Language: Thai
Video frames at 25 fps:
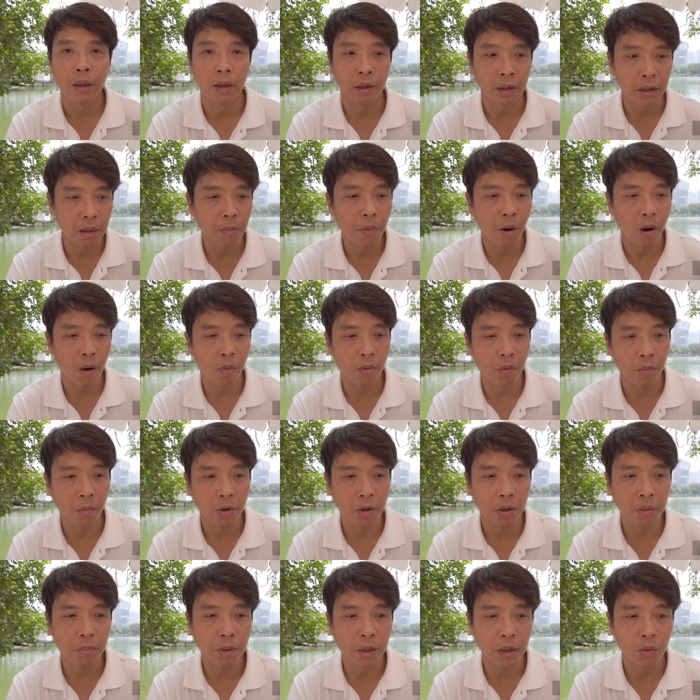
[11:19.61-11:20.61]
อย่างที่บอกผม
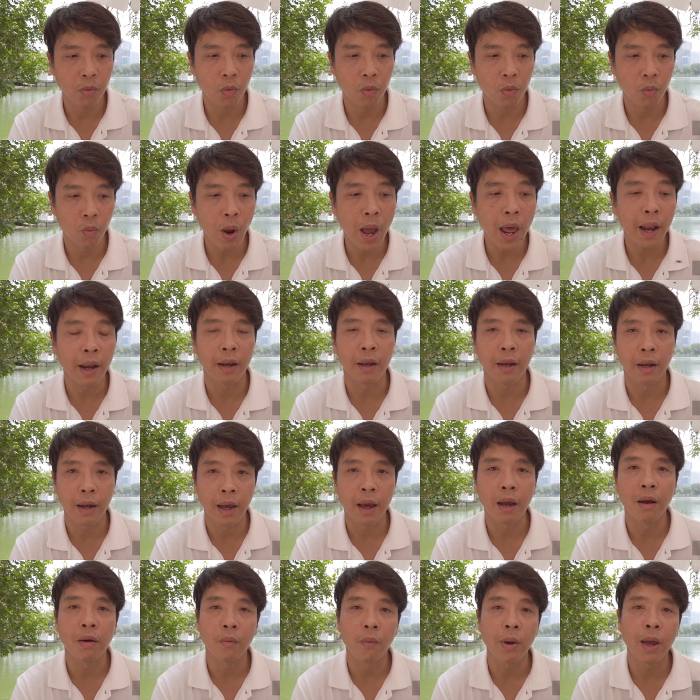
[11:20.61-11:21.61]
ก็จะมีแว่น
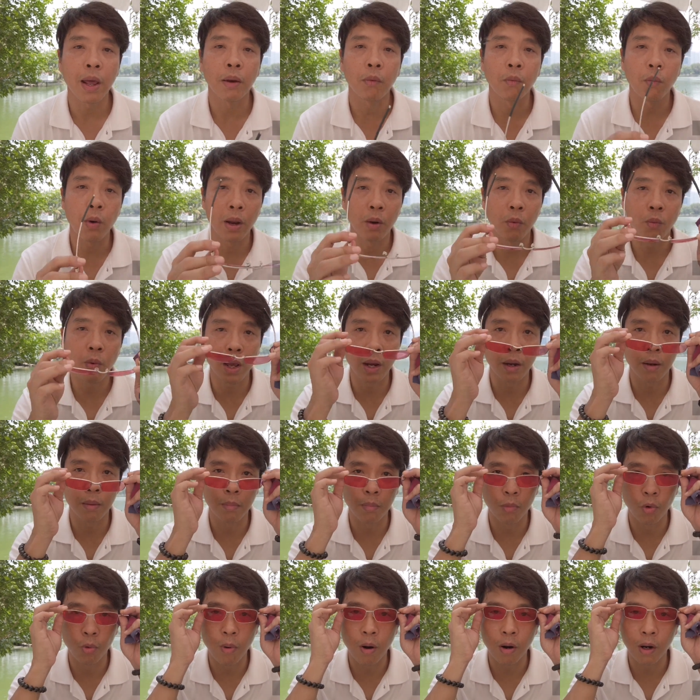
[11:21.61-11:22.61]
นะ แว่นแว่นแว่น
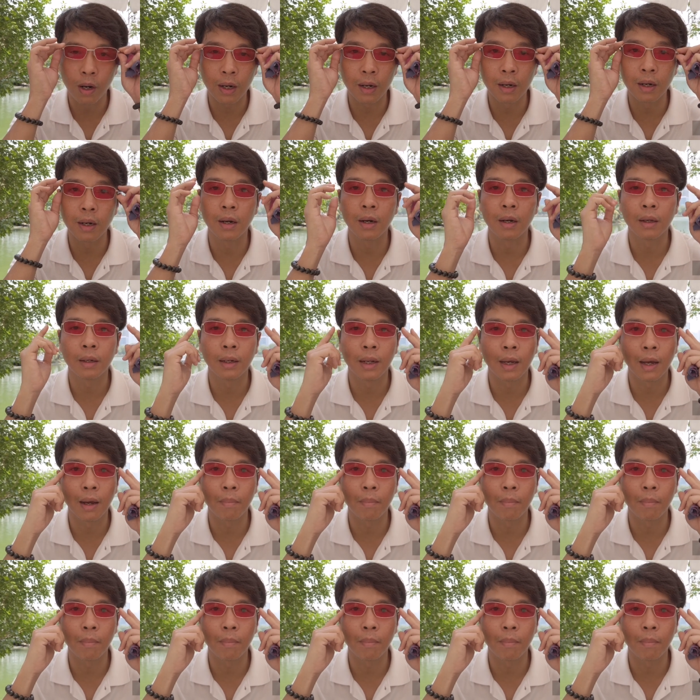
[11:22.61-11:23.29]
บูบ็อกเกอร์